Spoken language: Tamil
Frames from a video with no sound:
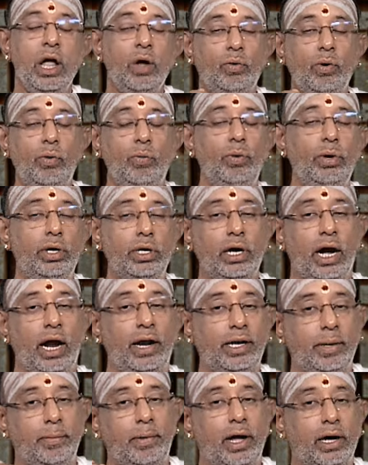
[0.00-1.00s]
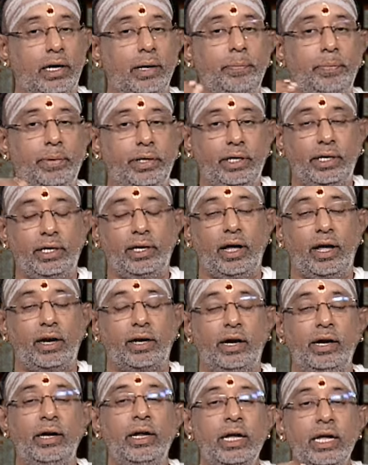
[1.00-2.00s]
ஒவ்வொரு காண்டமாக
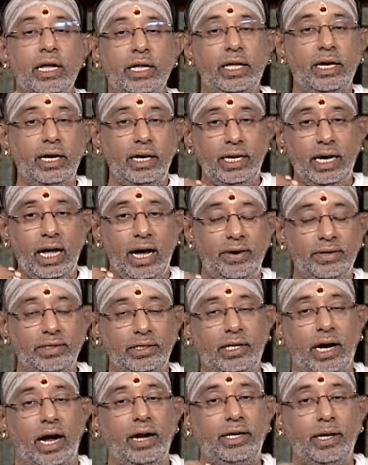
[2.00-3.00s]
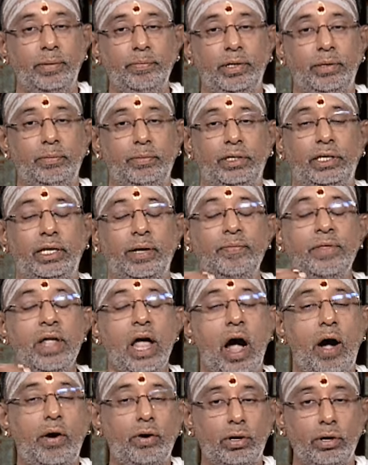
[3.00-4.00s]
பிரிக்கிறார்கள் இரண்டாவது காண்டம் என்பது
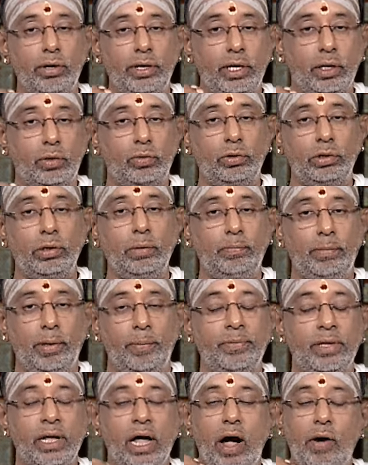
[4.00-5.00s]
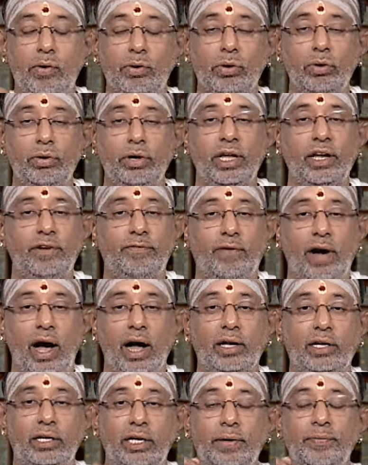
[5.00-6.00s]
அவர்களுடைய குடும்பம் அவர்களுடைய
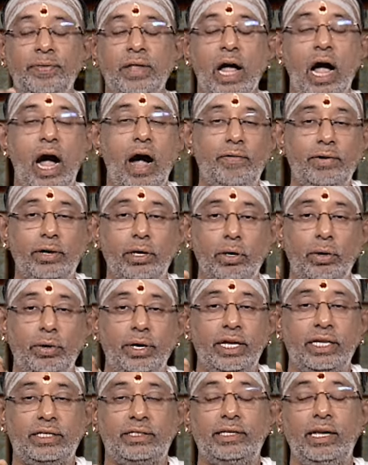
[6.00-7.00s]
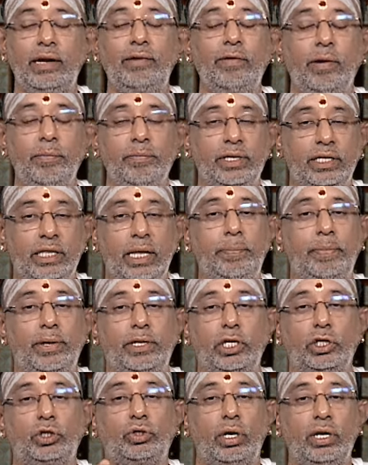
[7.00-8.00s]
வாக்கு அவர்களுடைய செல்வம் இதை
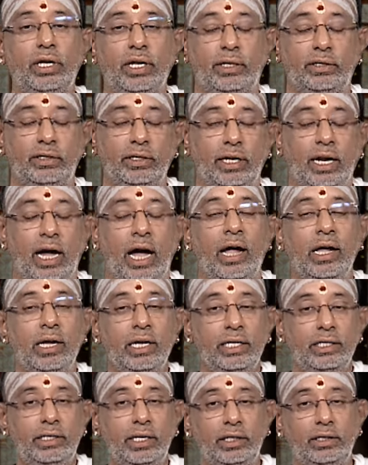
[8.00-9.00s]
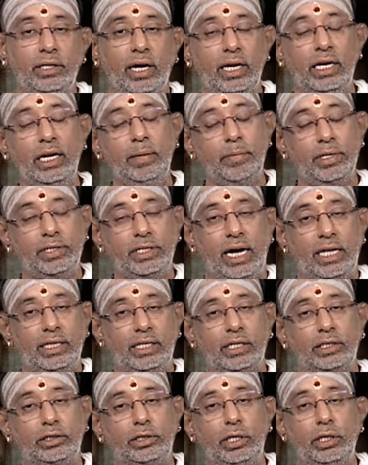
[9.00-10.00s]
பற்றி சொல்கிறதுங்கிறார் இதைத்தானே நம்ம
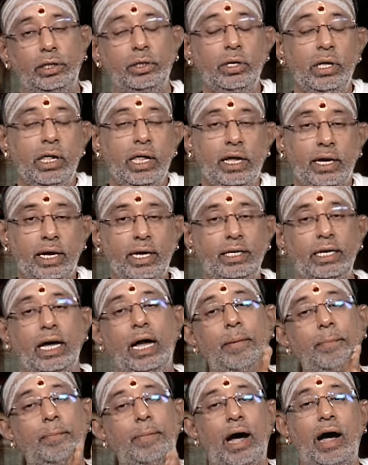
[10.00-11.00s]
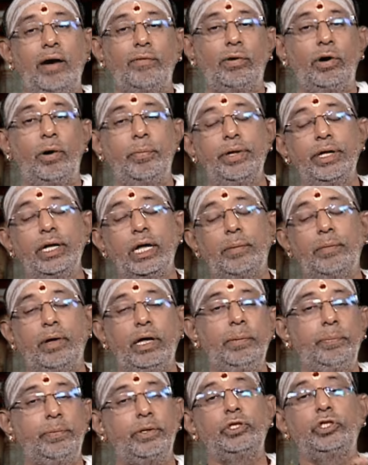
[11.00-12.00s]
ஜாதகத்திலையும் ரெண்டாம் பாவம் அப்படிங்கிற
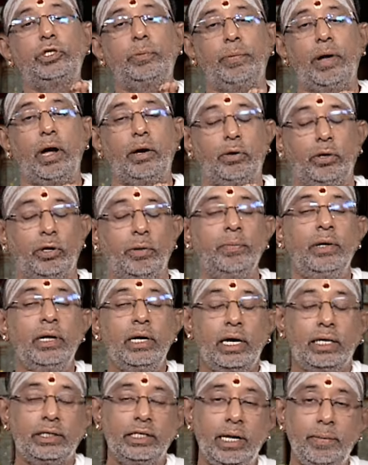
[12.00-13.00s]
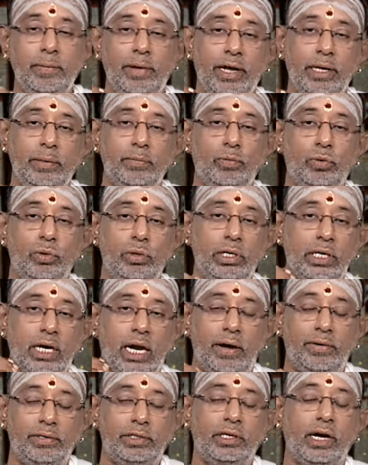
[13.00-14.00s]
மாதிரி பிரித்து பார்க்குறோம் அதே மாதிரி
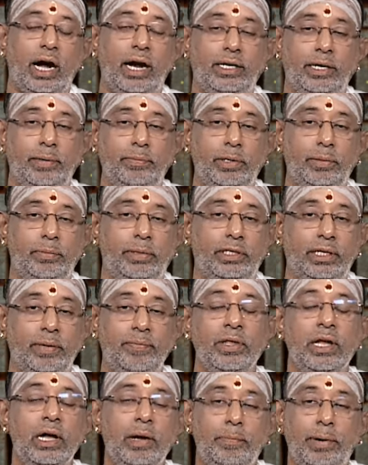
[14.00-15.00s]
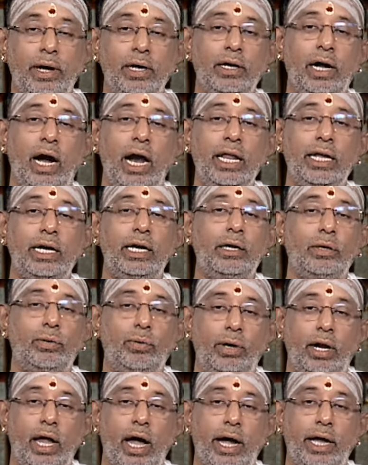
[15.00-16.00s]
மூன்றாவது காண்டம் என்பது பங்கு
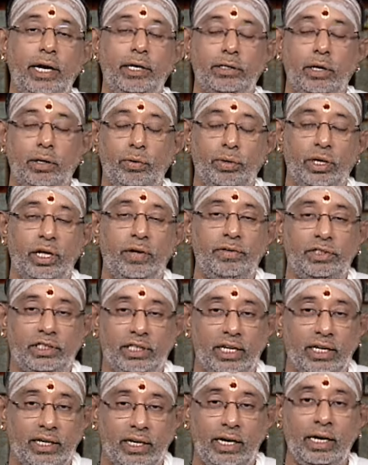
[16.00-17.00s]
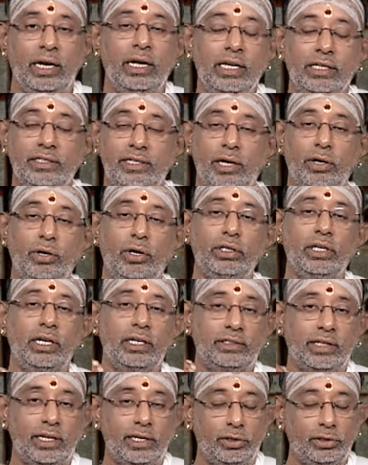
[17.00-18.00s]
பங்காளிகளுக்குள்ளாக இருக்கக்கூடிய விஷயங்கள் சகோதர
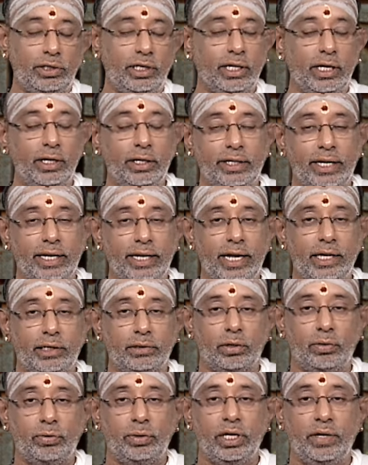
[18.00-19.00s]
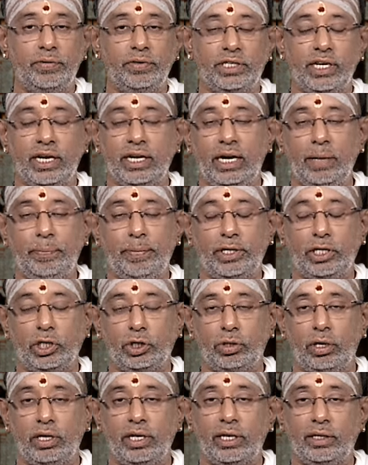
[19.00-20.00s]
சகோதரிகளுக்கு இடையே இருக்கக்கூடிய விஷயங்களை பற்றி
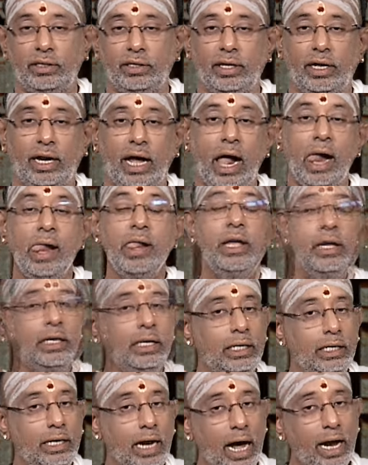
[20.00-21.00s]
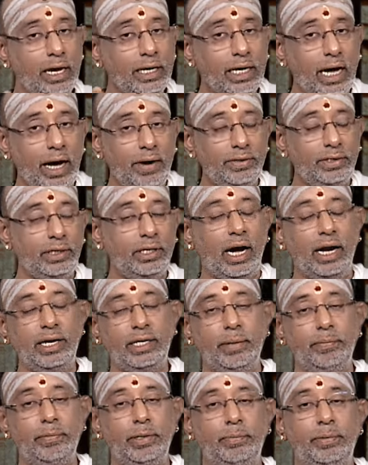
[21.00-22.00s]
சொல்கிறதுங்கிறார் நான்காவது
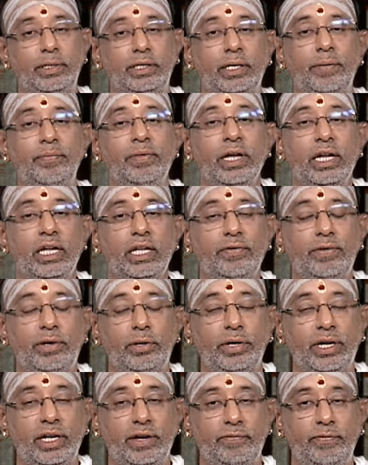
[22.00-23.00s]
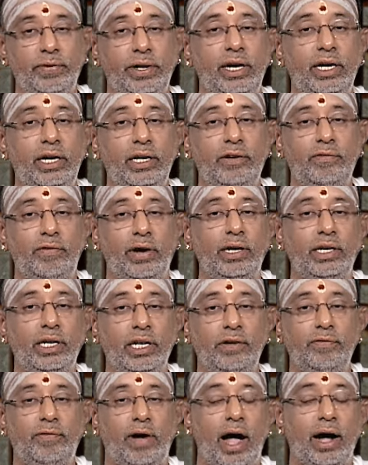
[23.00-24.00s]
காண்டம் என்பது இவருடைய வீடு
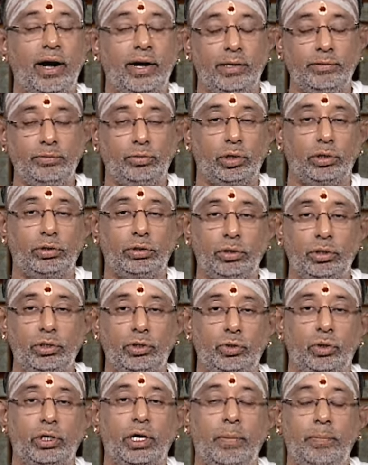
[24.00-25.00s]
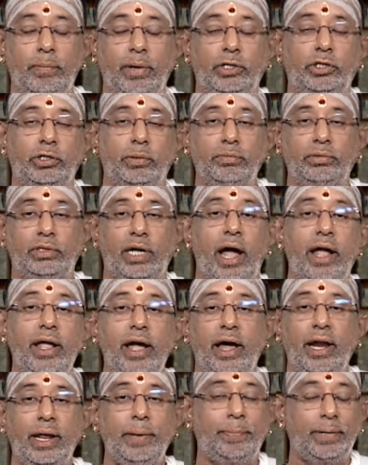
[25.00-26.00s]
வண்டி வாகனம் சொத்து சுகம் மற்றும்
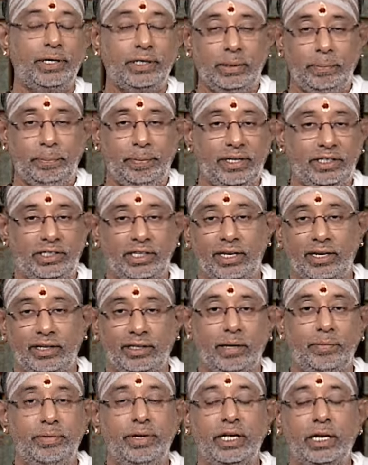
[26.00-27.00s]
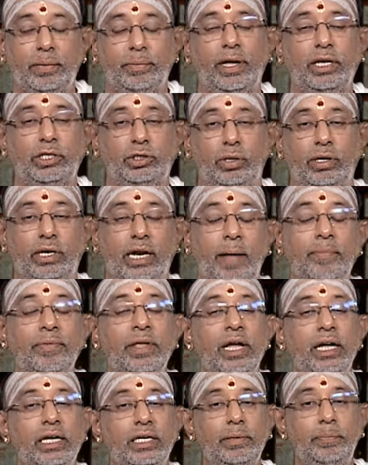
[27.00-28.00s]
தாயாரை பற்றி பேசுகிறது அப்படிங்கிற மாதிரி சொல்கிறார்
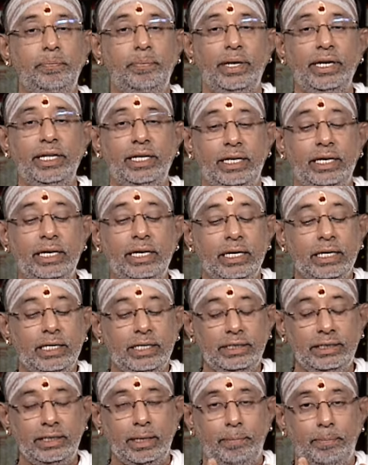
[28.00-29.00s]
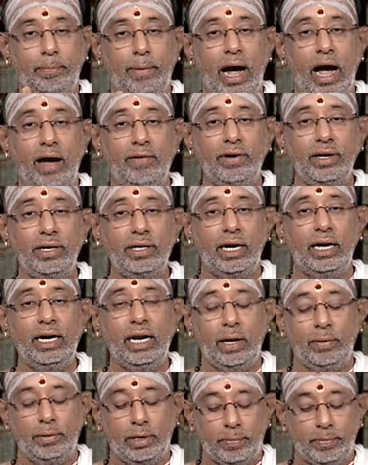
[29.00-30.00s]
இப்படி இந்த
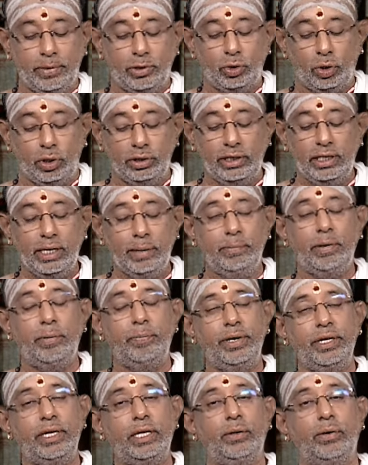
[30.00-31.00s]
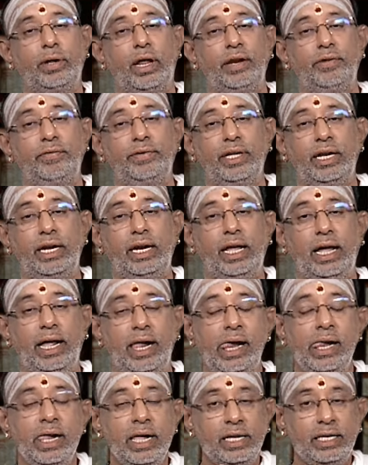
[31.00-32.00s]
பாவங்கள்லாம் நம்ம ஜோதிடம் அப்படிங்கிற ஒரு அறிவியலில்
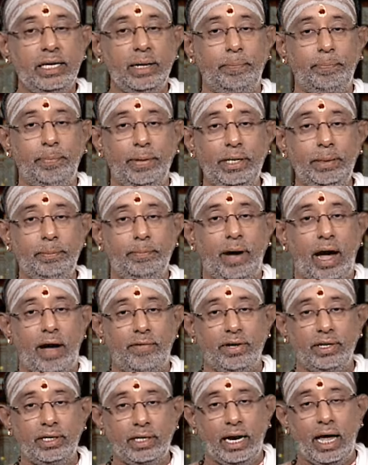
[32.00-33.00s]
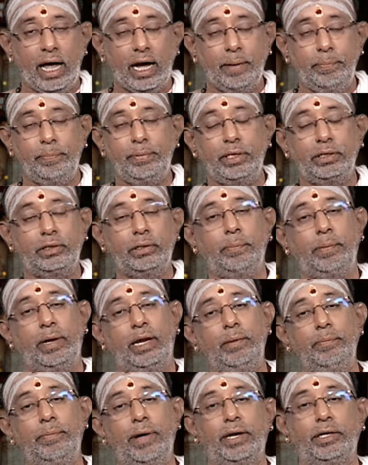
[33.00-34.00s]
எப்படி பாவங்களாக பிரித்து
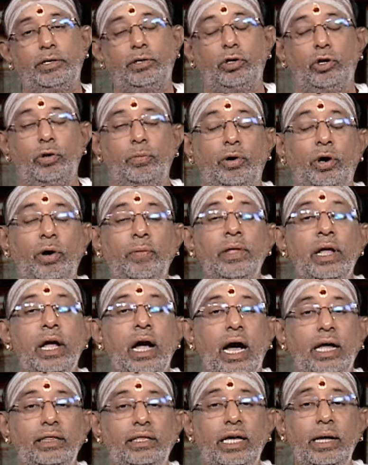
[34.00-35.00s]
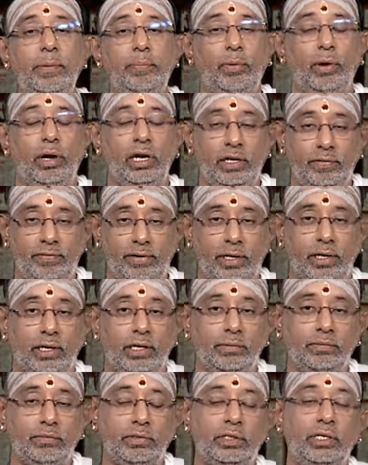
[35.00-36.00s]
பலன் பார்க்கிறோமோ அதே போல்
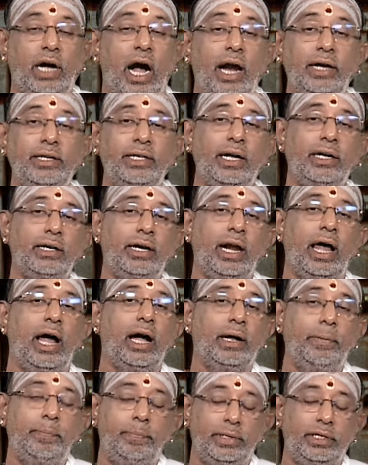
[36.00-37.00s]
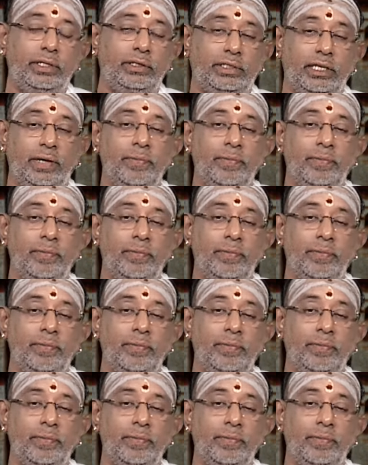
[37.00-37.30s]
இவர்களும் காண்டங்களாக பிரித்து